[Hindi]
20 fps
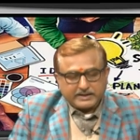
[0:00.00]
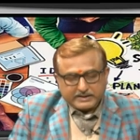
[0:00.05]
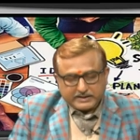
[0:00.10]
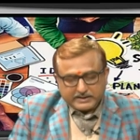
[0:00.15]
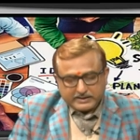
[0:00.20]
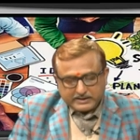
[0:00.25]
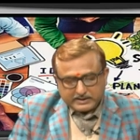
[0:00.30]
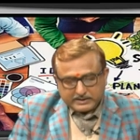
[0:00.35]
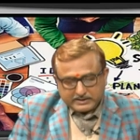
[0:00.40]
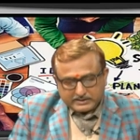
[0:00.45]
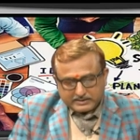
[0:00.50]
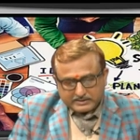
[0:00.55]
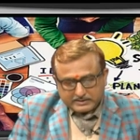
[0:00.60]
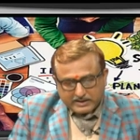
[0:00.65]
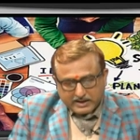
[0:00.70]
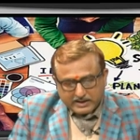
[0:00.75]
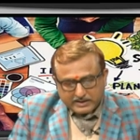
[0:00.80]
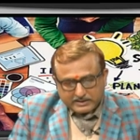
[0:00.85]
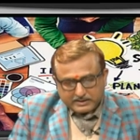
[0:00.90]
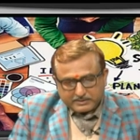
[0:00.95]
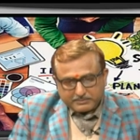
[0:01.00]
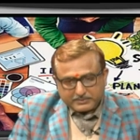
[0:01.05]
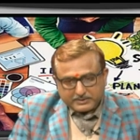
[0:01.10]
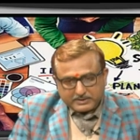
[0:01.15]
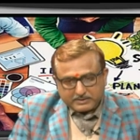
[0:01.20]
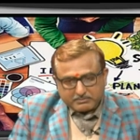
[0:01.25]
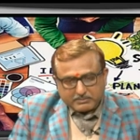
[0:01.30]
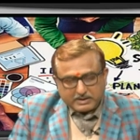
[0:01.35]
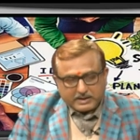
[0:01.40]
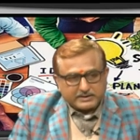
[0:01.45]
कि स्टार्टअप
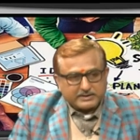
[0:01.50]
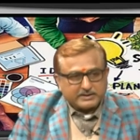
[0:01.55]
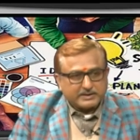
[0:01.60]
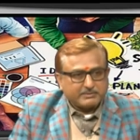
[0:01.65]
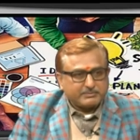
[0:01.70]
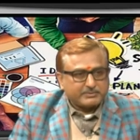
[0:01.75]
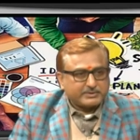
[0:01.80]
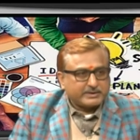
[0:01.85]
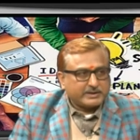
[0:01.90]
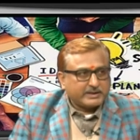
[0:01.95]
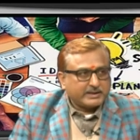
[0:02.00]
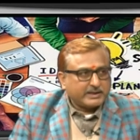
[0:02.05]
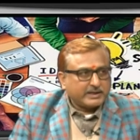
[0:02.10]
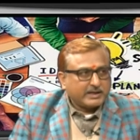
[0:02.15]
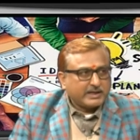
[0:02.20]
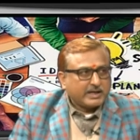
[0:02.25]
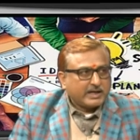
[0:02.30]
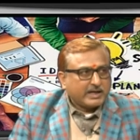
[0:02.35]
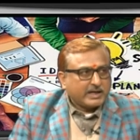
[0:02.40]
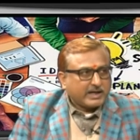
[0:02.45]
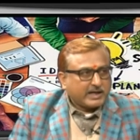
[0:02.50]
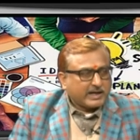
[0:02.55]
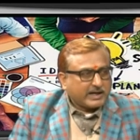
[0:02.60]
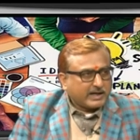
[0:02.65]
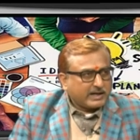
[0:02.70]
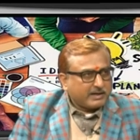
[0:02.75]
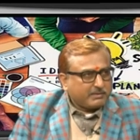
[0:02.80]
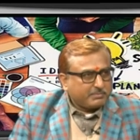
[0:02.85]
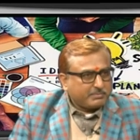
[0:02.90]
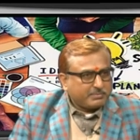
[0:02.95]
के माध्यम से
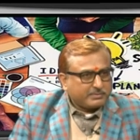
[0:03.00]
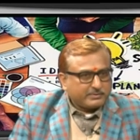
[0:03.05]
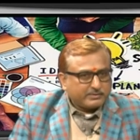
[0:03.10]
आप